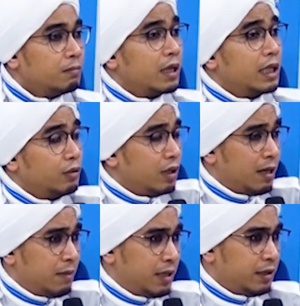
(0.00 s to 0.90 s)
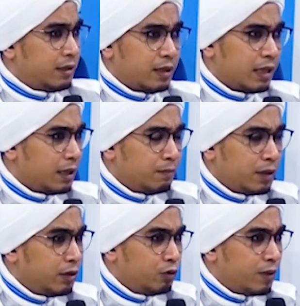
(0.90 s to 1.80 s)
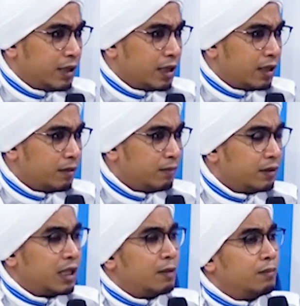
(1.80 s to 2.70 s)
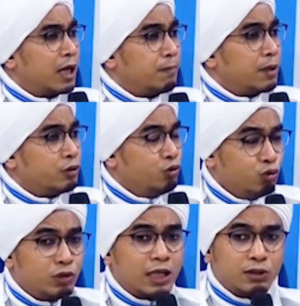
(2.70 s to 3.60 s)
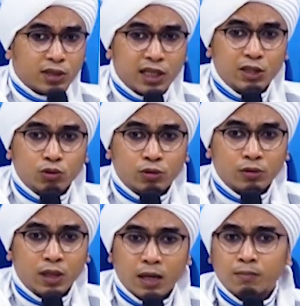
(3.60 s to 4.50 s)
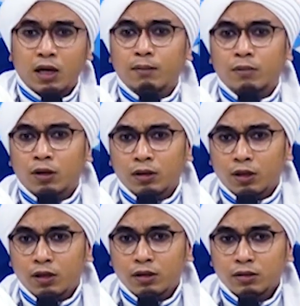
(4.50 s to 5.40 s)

begitu lamanya karena begitu banyak entah berapa juta triliun hamba-hamba Allah